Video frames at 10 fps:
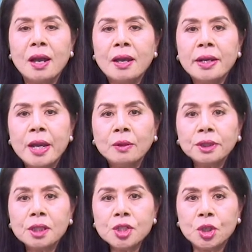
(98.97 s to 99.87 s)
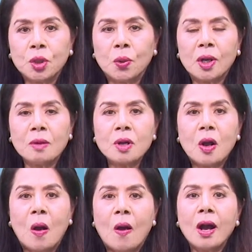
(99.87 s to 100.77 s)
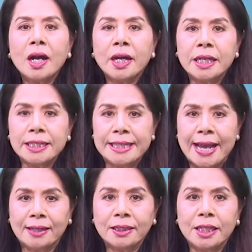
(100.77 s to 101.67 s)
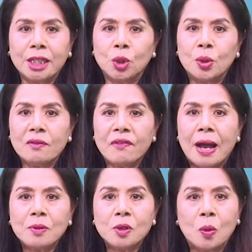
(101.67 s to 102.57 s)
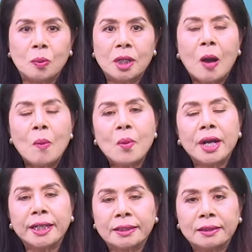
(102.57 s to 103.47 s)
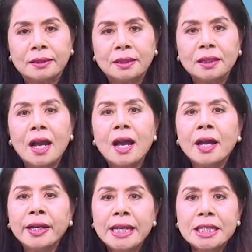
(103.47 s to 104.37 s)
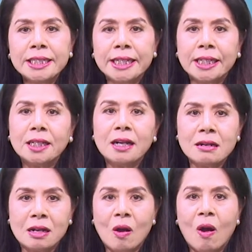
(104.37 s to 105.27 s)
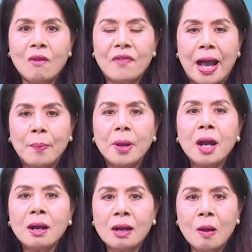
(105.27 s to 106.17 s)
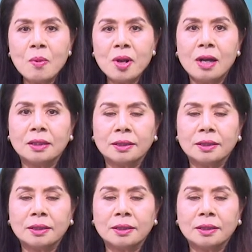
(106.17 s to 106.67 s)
Nếu tướng trụ không có, hình dáng thì thuyết Pháp cũng không hình tướng, nên chỉ cần có Pháp, không cần